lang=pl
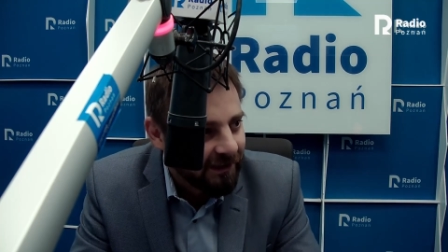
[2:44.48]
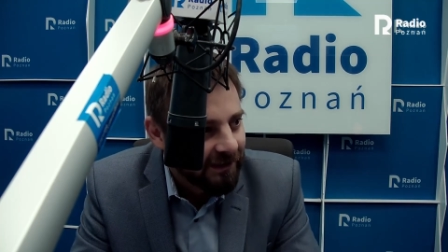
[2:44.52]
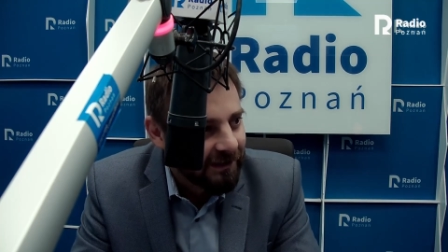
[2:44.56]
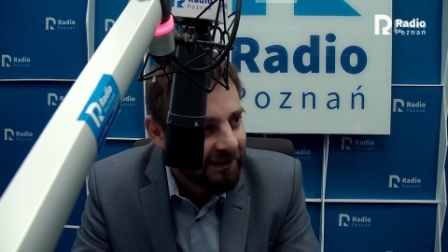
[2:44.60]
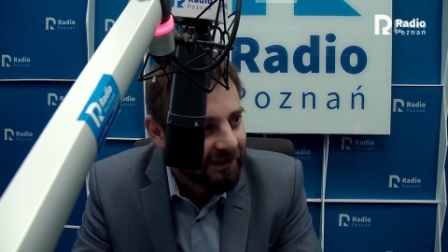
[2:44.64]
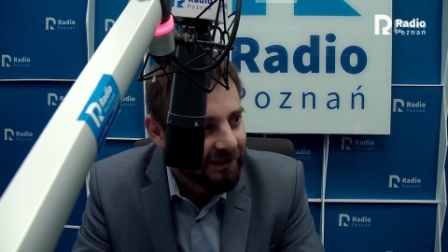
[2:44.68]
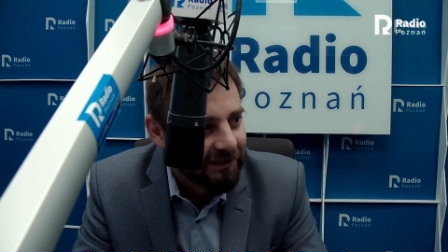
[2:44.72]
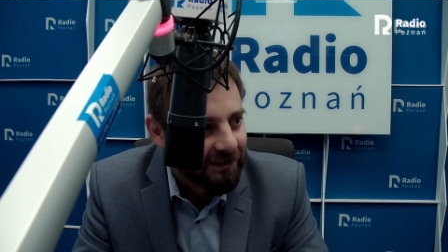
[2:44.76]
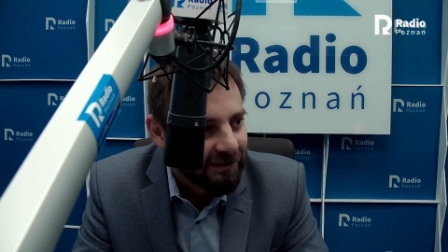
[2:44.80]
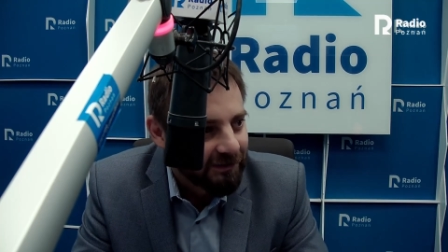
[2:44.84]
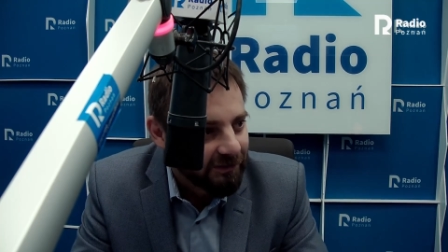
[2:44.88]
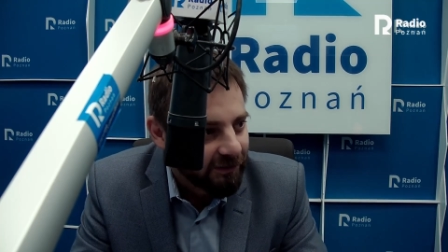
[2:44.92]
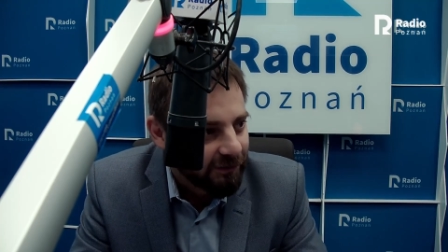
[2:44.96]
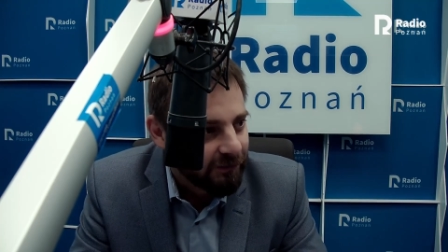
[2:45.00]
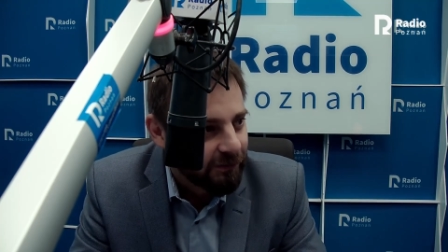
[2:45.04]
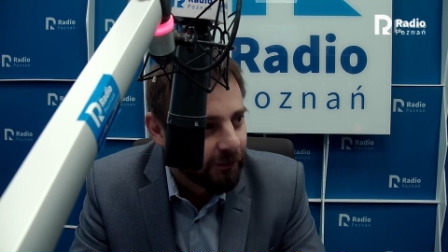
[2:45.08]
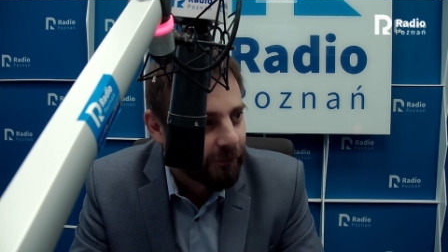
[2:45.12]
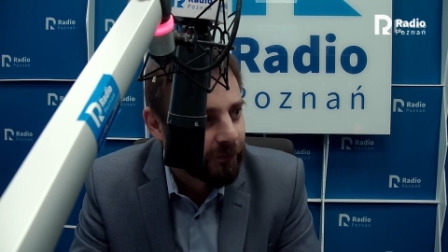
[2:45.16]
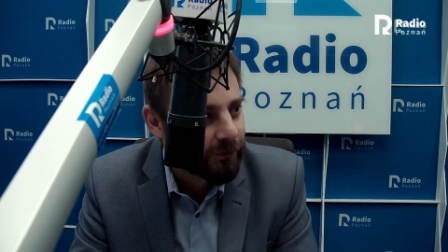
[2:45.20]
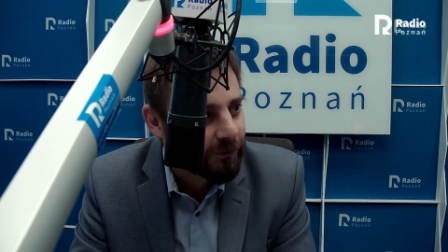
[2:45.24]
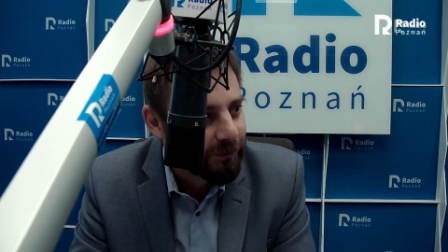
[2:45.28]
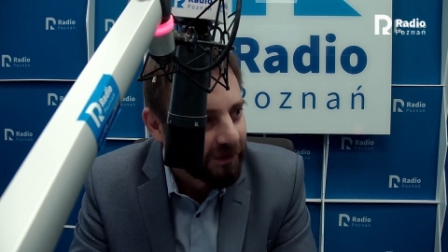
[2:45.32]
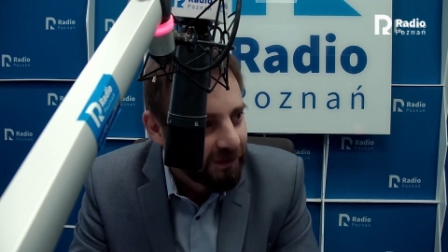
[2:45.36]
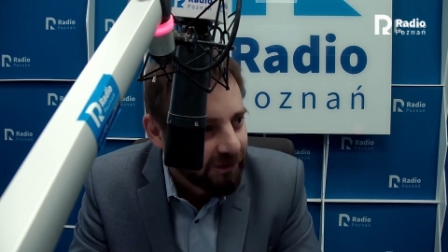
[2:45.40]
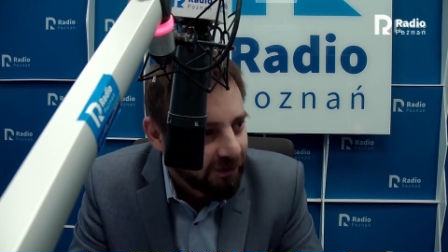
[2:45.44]
został
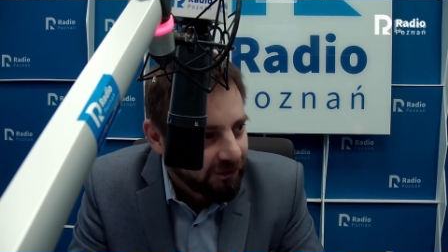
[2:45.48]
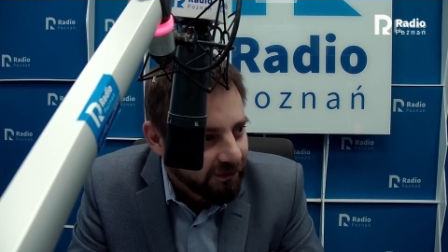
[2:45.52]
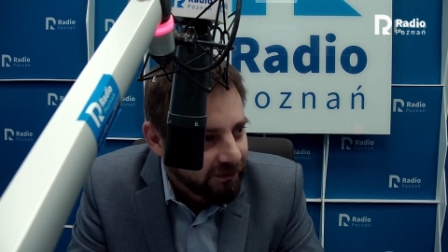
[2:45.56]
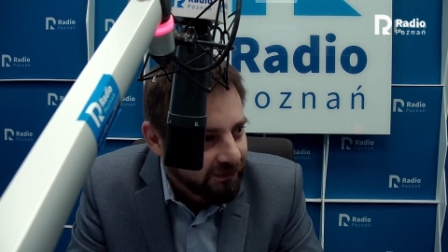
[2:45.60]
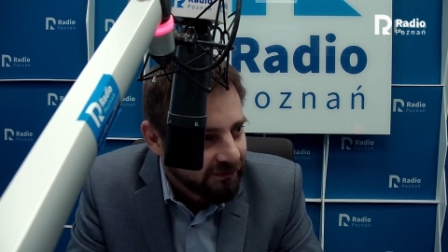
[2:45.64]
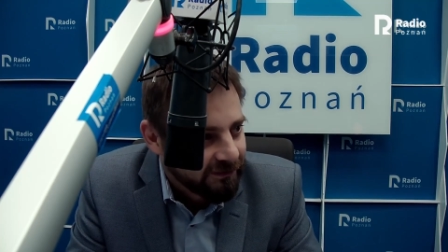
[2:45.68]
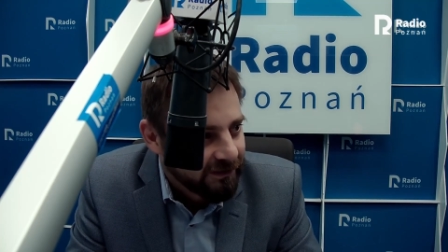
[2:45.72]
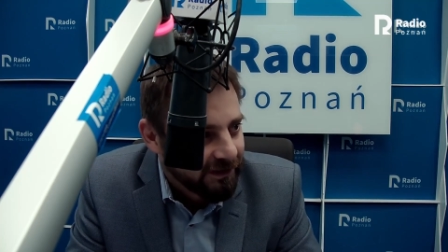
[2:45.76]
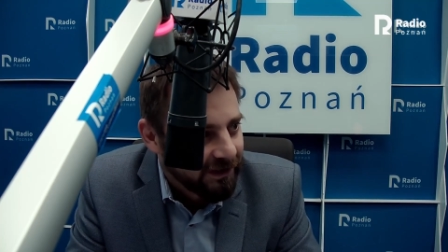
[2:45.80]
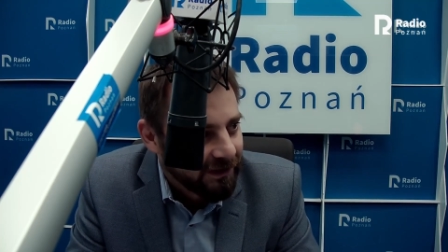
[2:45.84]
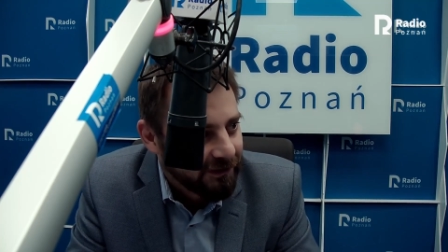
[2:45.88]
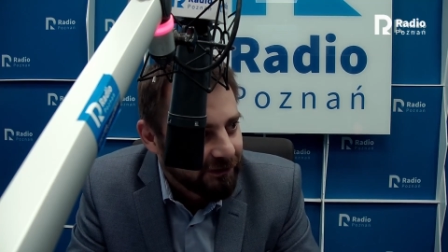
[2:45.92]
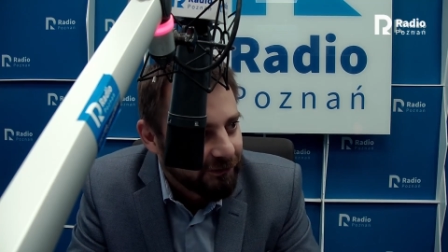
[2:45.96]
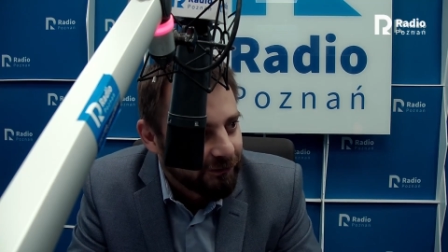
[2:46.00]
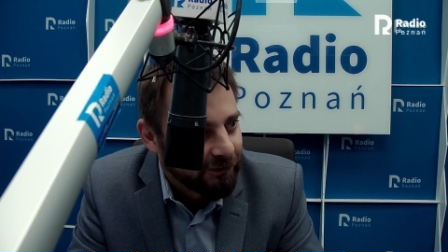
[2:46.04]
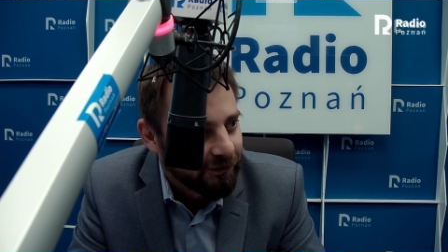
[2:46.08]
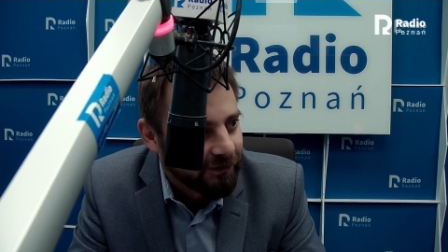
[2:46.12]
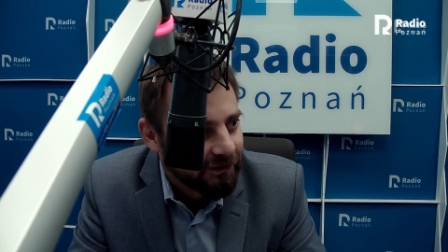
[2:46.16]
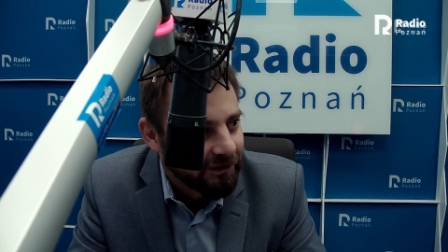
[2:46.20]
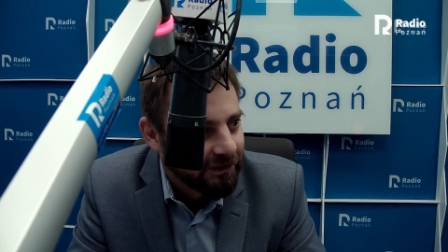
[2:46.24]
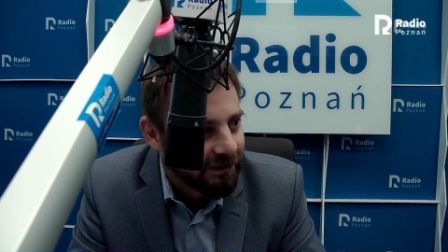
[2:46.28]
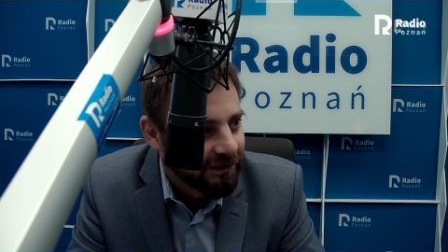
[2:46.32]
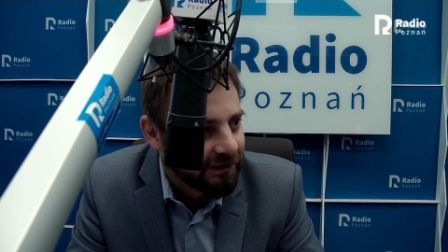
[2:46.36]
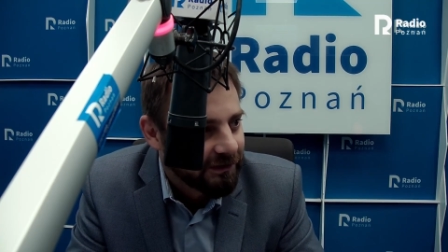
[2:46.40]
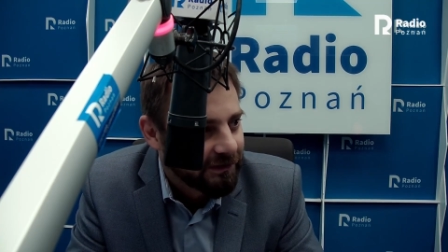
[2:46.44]
zmieniony w trakcie,
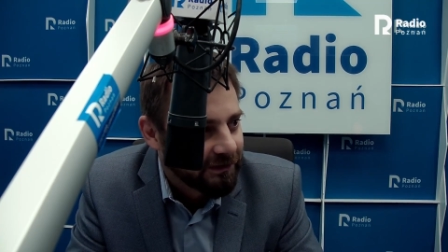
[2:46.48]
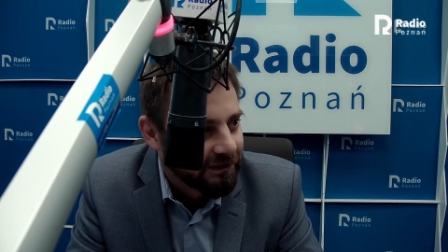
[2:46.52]
tak? tak